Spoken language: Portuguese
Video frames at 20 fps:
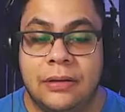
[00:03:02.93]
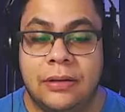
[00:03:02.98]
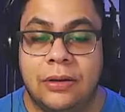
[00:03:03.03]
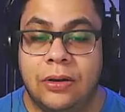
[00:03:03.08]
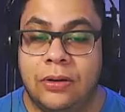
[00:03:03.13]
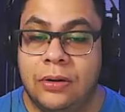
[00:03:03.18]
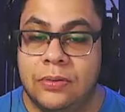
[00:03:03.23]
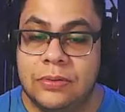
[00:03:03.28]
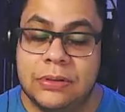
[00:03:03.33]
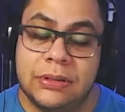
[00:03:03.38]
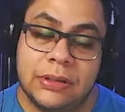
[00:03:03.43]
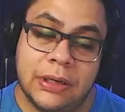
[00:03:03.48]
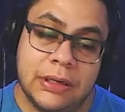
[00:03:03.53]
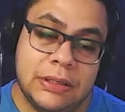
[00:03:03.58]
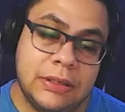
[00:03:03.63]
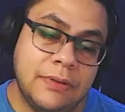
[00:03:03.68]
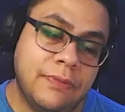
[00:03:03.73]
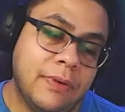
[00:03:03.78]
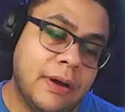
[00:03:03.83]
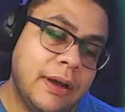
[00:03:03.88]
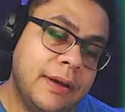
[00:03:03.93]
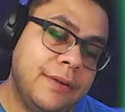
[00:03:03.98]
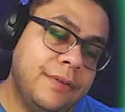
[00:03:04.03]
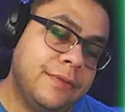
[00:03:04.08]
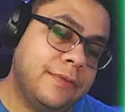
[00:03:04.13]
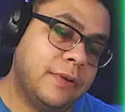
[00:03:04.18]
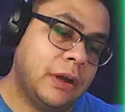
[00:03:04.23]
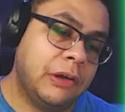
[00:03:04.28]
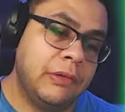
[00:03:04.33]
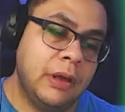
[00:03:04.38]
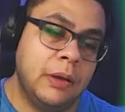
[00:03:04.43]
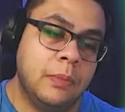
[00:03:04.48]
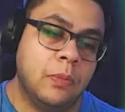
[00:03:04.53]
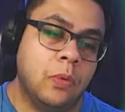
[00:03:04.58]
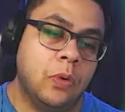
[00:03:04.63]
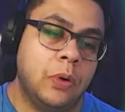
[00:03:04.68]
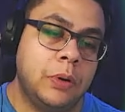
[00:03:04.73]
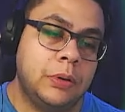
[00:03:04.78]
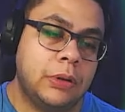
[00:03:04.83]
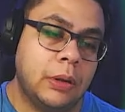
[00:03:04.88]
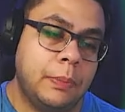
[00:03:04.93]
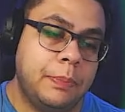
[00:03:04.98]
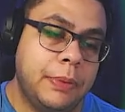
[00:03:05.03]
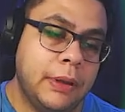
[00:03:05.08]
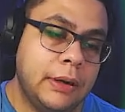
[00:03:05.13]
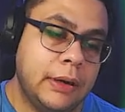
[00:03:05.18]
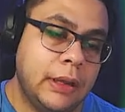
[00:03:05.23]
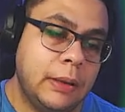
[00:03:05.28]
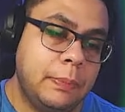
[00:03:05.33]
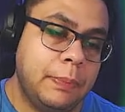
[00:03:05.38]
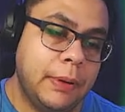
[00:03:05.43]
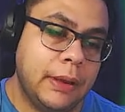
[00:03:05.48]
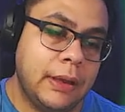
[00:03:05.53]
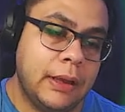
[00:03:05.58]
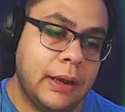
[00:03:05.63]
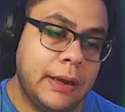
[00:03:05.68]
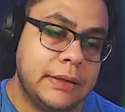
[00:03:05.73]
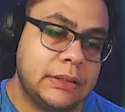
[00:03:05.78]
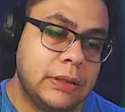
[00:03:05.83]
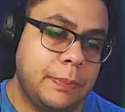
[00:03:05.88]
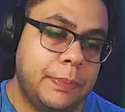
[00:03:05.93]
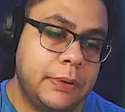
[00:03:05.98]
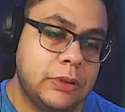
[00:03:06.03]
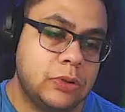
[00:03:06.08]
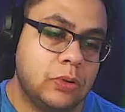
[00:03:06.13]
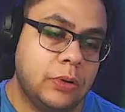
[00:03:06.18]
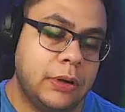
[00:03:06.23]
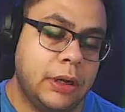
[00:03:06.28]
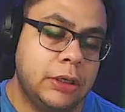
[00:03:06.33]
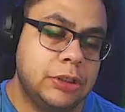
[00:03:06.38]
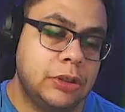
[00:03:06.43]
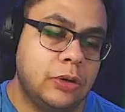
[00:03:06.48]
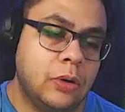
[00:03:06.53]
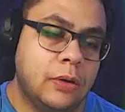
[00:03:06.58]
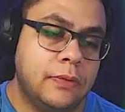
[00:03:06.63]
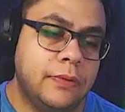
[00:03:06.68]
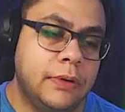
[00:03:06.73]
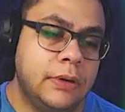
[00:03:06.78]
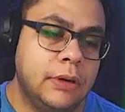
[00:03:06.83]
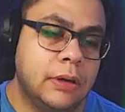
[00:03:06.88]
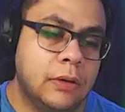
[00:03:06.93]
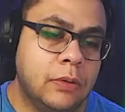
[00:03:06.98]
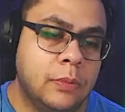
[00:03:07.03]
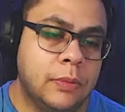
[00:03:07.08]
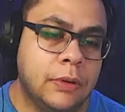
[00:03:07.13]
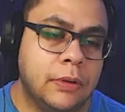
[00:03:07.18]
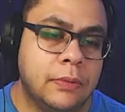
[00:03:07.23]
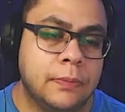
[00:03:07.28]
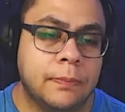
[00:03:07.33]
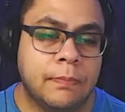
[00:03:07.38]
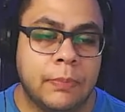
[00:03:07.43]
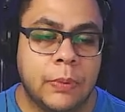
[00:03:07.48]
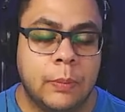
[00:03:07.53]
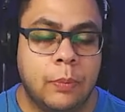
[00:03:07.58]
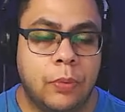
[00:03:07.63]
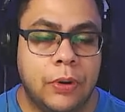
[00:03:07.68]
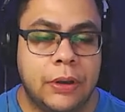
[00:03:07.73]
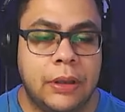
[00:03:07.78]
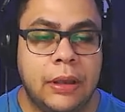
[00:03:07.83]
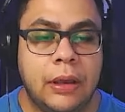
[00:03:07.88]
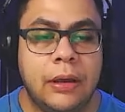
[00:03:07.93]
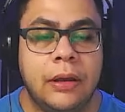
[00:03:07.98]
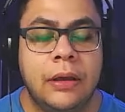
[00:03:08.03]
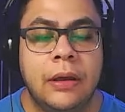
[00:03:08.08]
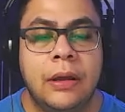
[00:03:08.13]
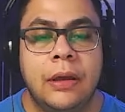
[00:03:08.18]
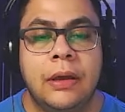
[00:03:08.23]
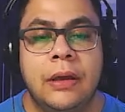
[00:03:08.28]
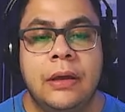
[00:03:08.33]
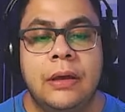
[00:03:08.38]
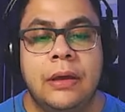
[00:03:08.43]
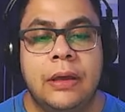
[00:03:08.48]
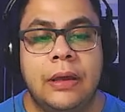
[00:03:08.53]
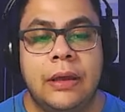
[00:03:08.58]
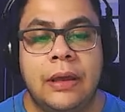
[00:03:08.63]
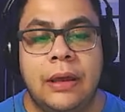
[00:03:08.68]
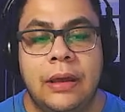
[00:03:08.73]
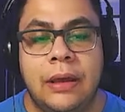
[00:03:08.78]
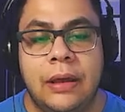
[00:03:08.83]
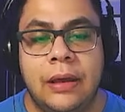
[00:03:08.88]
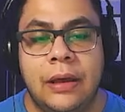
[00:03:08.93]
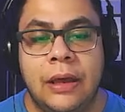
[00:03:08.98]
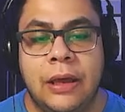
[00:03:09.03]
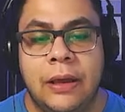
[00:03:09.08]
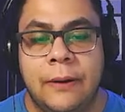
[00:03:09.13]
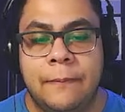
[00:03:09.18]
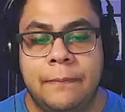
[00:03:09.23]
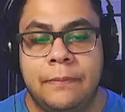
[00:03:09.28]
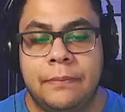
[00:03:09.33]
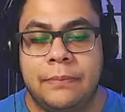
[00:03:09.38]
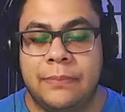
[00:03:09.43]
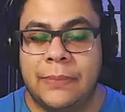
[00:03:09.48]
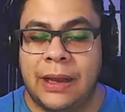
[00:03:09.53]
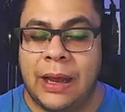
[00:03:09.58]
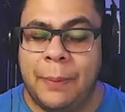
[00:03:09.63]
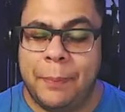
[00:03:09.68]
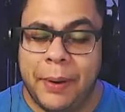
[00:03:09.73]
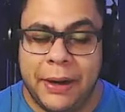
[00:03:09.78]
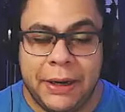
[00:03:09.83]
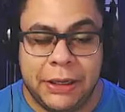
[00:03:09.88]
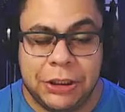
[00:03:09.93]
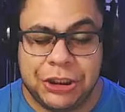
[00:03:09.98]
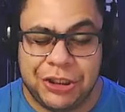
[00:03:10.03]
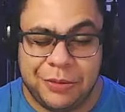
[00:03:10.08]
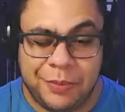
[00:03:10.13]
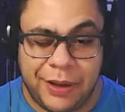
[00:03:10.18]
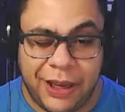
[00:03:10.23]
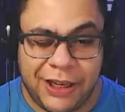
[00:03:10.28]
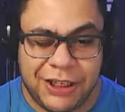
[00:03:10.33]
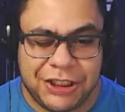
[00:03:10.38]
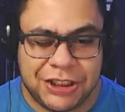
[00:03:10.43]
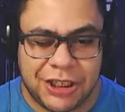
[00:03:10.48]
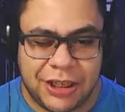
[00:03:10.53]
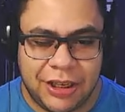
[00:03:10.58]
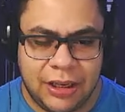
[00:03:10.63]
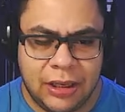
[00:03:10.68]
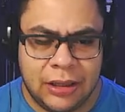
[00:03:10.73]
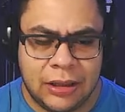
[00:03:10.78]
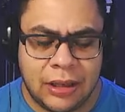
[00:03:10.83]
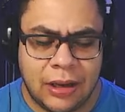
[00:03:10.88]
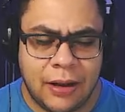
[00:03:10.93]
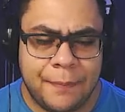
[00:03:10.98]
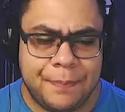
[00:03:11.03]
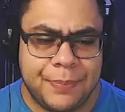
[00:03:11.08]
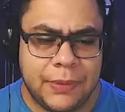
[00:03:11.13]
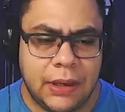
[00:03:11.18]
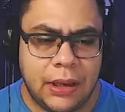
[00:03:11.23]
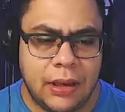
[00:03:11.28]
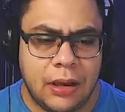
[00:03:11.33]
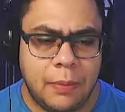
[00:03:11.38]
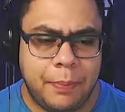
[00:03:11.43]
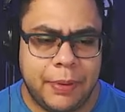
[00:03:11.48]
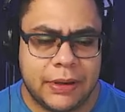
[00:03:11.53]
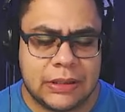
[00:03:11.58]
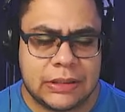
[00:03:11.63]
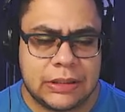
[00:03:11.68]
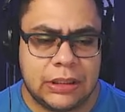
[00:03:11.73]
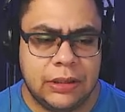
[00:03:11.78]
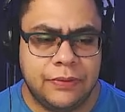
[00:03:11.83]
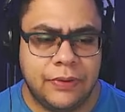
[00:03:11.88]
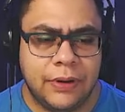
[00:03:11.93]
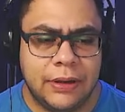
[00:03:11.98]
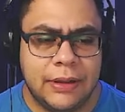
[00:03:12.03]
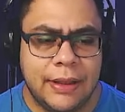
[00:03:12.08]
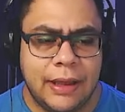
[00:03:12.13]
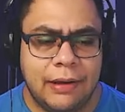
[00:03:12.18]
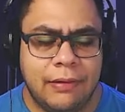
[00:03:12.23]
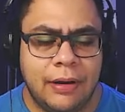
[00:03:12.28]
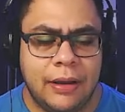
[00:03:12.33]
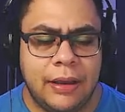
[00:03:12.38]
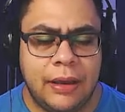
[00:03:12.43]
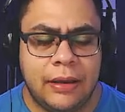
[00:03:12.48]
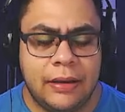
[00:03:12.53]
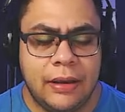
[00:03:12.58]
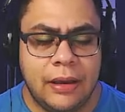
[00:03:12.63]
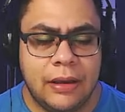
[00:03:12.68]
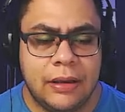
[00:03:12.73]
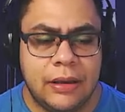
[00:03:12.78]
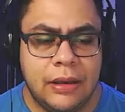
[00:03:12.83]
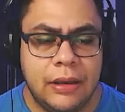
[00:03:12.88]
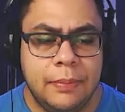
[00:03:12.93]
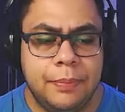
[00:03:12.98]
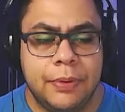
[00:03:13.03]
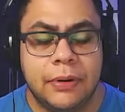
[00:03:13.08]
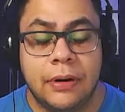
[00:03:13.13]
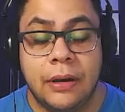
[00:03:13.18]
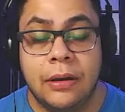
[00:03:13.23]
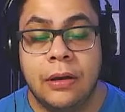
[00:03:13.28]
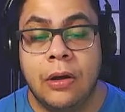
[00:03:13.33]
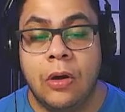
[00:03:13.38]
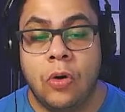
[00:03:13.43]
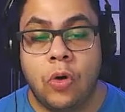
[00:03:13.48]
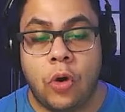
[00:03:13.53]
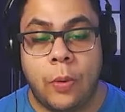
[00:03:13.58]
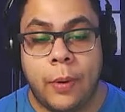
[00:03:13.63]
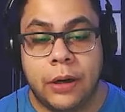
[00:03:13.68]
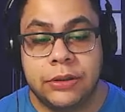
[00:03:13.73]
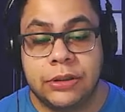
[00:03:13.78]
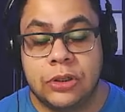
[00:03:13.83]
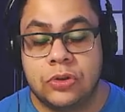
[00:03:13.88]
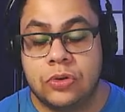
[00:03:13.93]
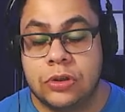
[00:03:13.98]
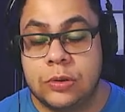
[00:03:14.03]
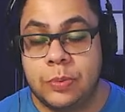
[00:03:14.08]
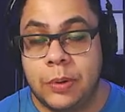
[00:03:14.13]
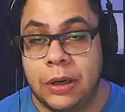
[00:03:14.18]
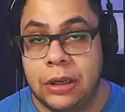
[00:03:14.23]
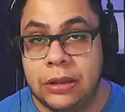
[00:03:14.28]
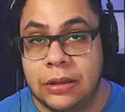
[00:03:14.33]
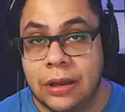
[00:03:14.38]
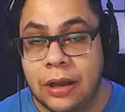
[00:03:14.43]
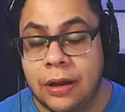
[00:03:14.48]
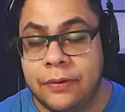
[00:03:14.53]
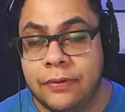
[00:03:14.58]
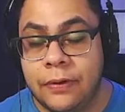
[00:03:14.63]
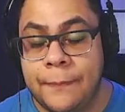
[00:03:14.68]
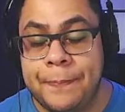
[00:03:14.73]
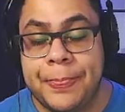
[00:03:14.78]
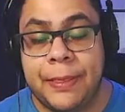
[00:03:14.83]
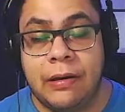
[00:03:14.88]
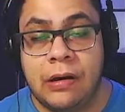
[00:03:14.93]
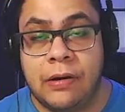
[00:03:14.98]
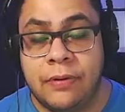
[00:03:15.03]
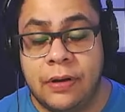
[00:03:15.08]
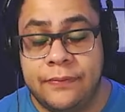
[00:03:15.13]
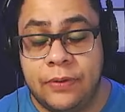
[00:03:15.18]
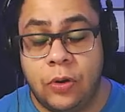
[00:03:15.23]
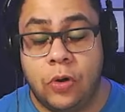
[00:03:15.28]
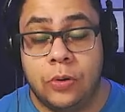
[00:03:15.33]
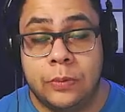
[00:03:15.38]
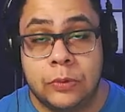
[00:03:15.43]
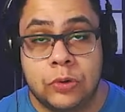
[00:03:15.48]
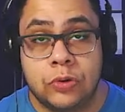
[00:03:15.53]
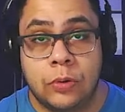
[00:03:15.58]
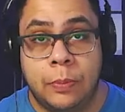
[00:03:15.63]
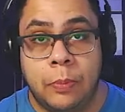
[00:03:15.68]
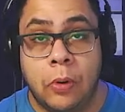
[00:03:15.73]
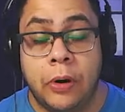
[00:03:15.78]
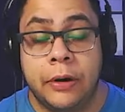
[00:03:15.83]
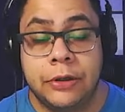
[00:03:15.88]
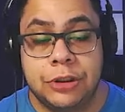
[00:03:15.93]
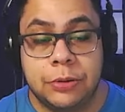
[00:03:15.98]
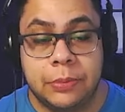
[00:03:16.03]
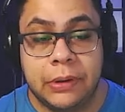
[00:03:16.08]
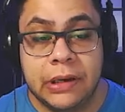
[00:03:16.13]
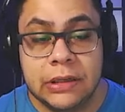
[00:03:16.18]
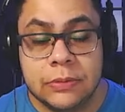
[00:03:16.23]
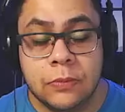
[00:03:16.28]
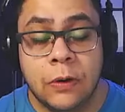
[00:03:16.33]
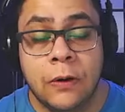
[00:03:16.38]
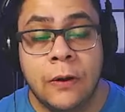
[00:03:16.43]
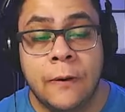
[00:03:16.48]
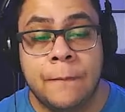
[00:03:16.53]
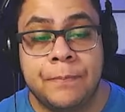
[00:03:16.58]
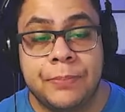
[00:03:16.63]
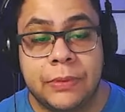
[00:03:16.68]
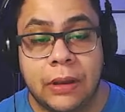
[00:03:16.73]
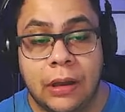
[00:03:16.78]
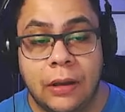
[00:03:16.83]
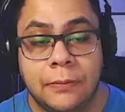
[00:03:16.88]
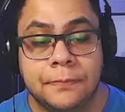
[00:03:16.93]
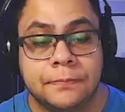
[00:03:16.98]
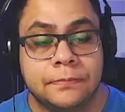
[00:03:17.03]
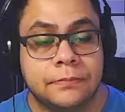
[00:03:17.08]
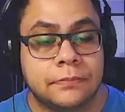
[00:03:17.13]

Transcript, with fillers: Eu não sei se vai valer muito a pena aí pegar essa personagem nova não, mano. Porque é, Aparentemente aqui tá nem a passiva dela em equipe, né? Como a gente suspeitava, ela vai vir como suporte mesmo, tá?